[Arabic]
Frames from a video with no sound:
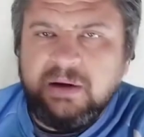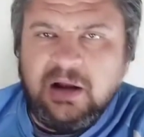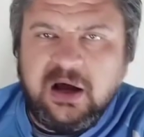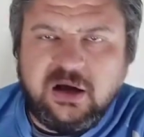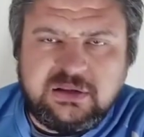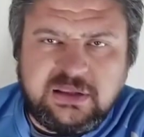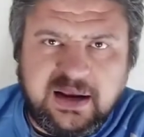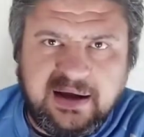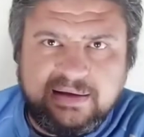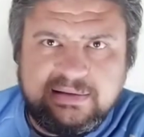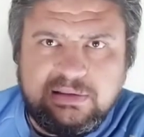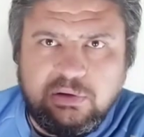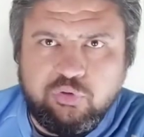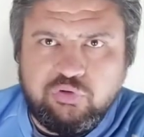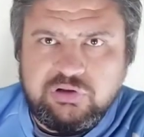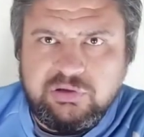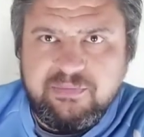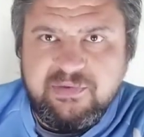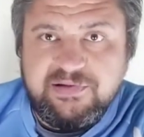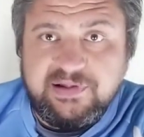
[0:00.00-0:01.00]
من اكتر الحاجات
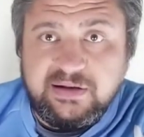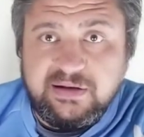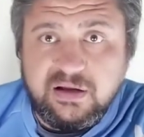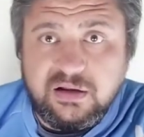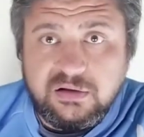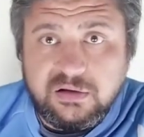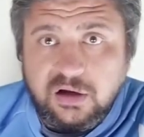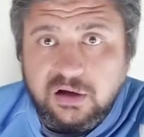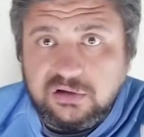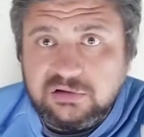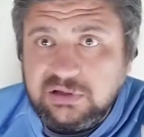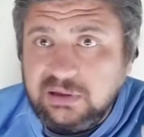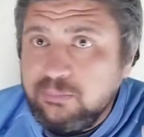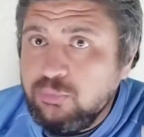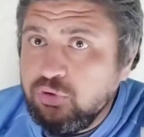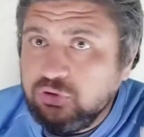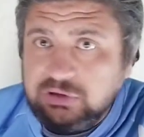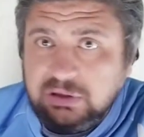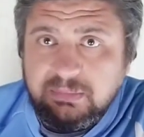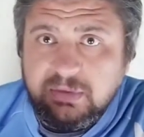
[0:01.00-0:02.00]
اللي كنت مستناها النهارده
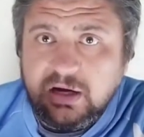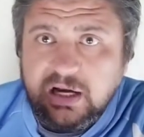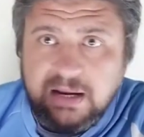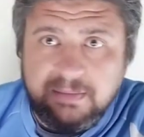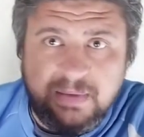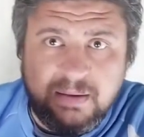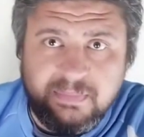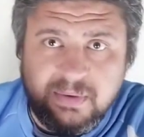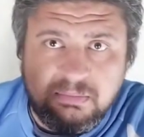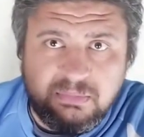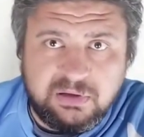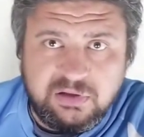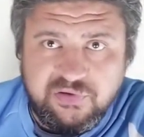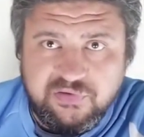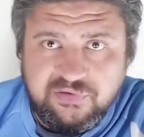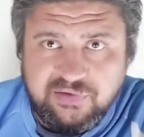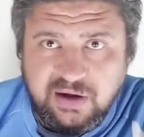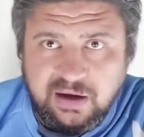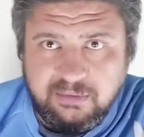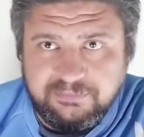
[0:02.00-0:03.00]
مؤتمر جمال بالماضي
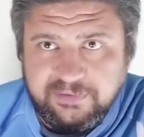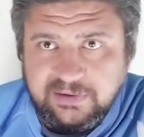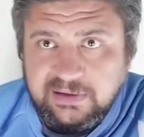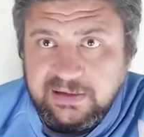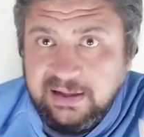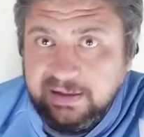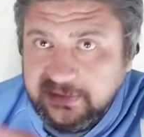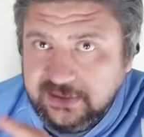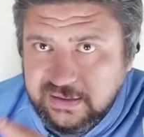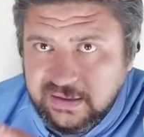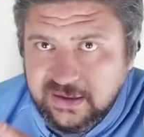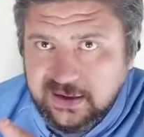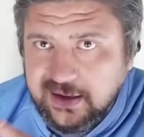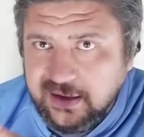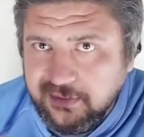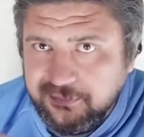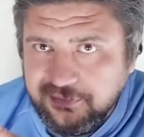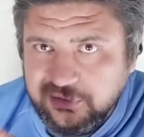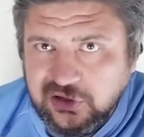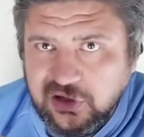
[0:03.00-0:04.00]
الصحفي لان انا
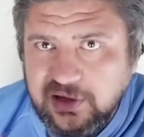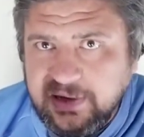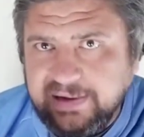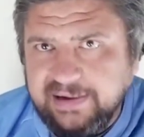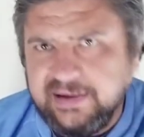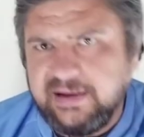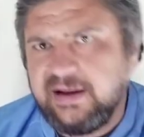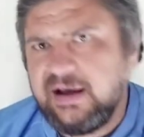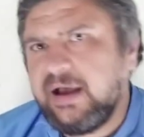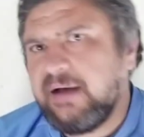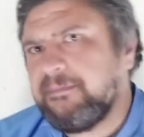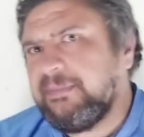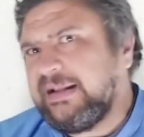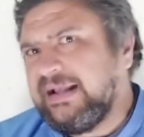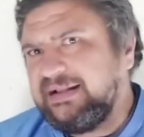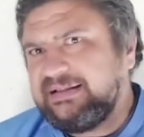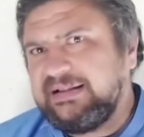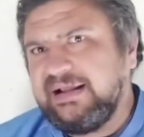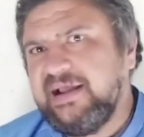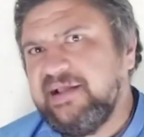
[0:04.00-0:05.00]
الفتره الاخيره
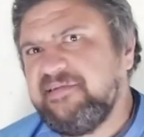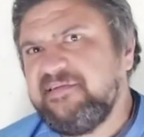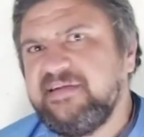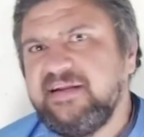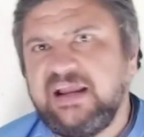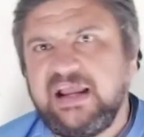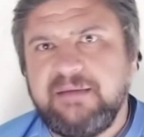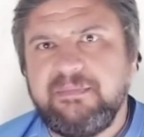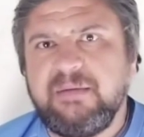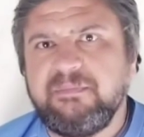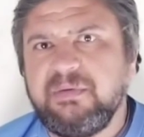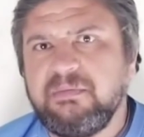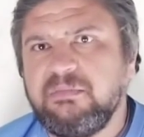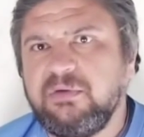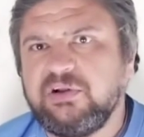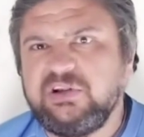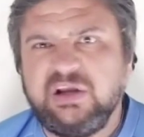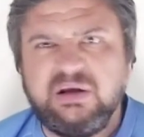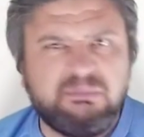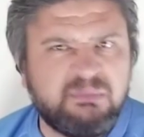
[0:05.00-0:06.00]
بدات احس ان جمال
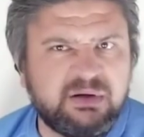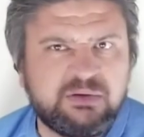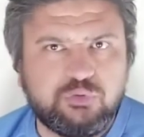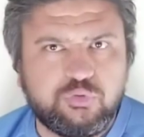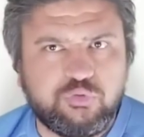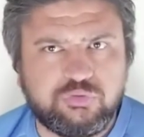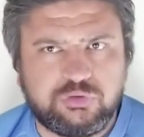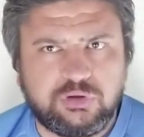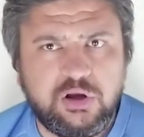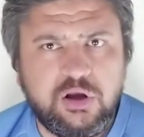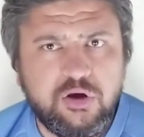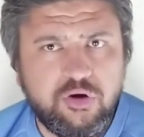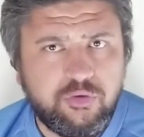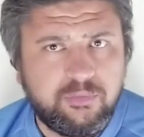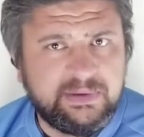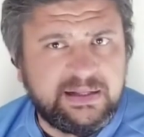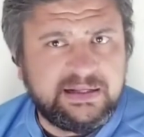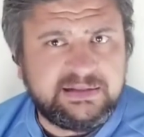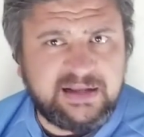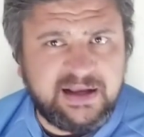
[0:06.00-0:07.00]
بالماضي مضغوط
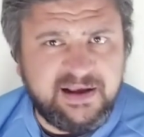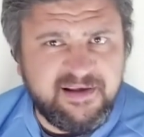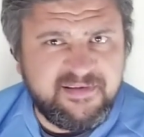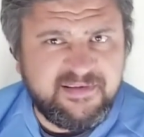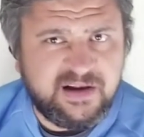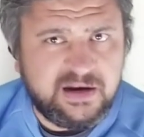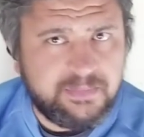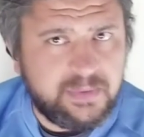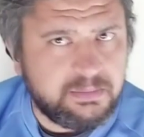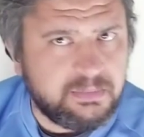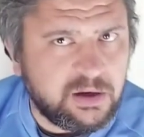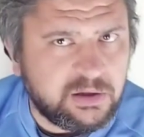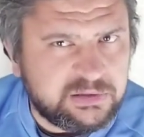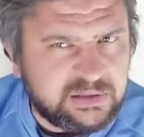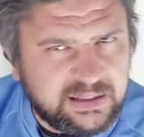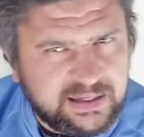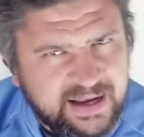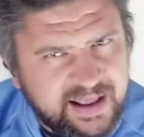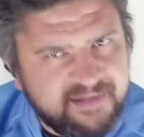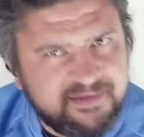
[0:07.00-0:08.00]
وبدات احس ان
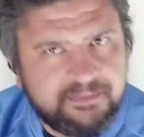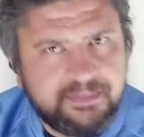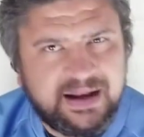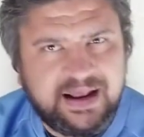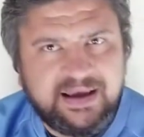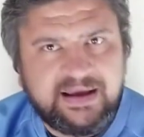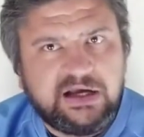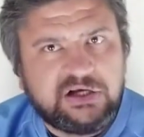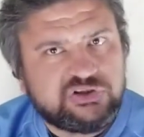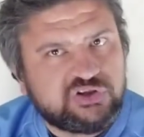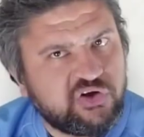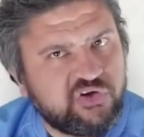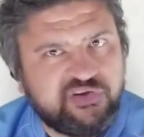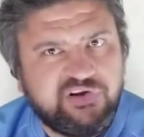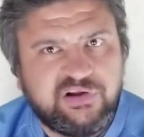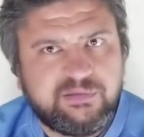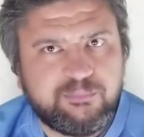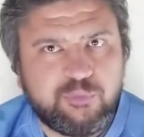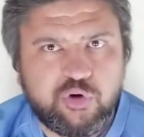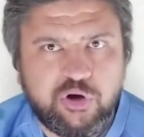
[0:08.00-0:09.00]
بالماضي لازم يرجع
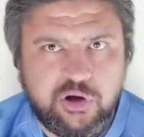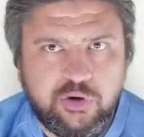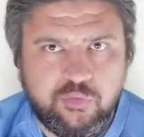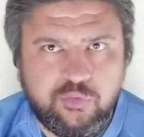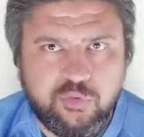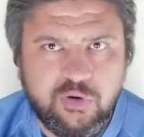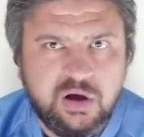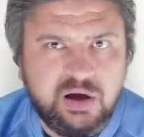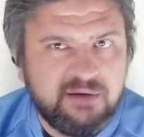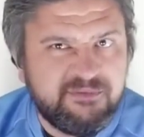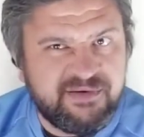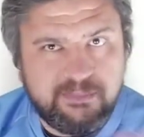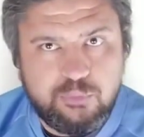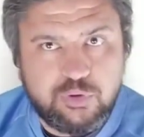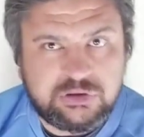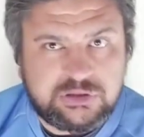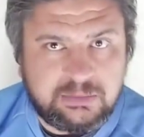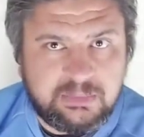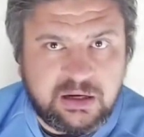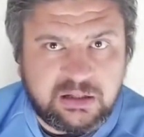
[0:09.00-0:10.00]
شخصيه مورينيو في
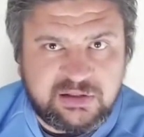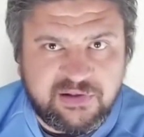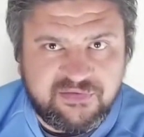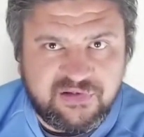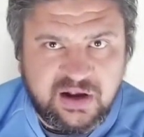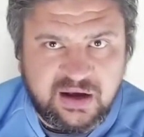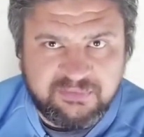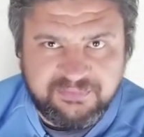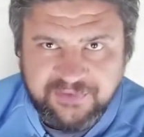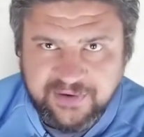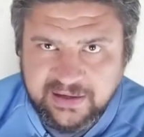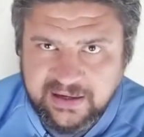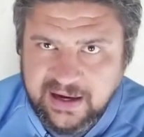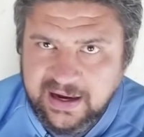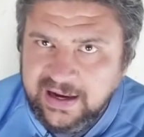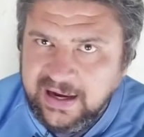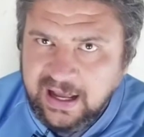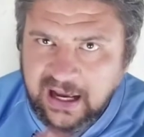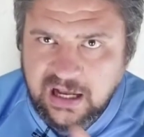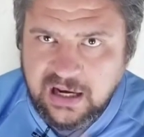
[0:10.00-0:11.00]
المؤتمرات
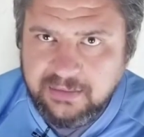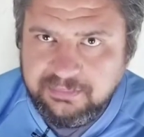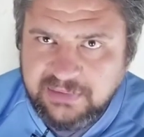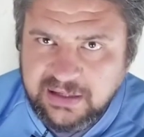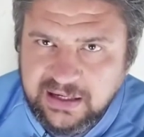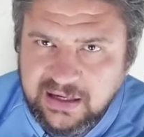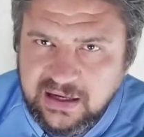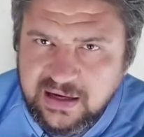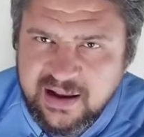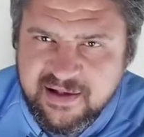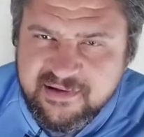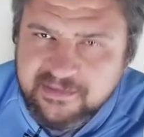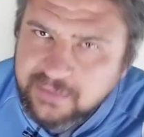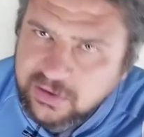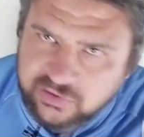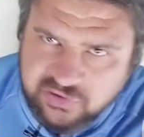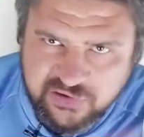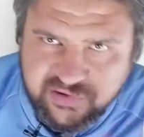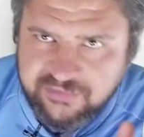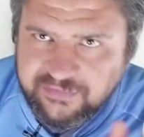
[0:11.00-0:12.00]
الصحفيه العالم دي لازم
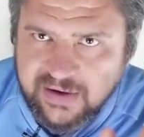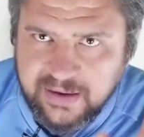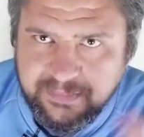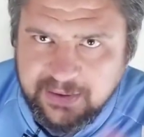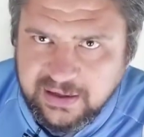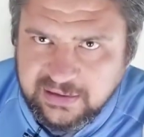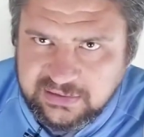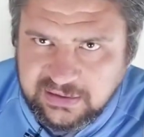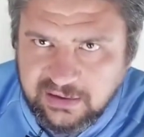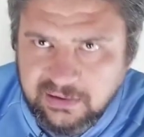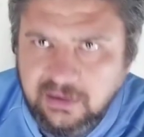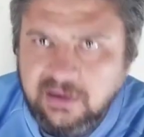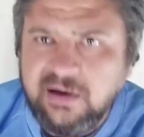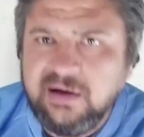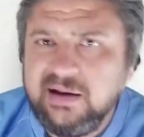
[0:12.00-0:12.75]
يتكسر جبهتها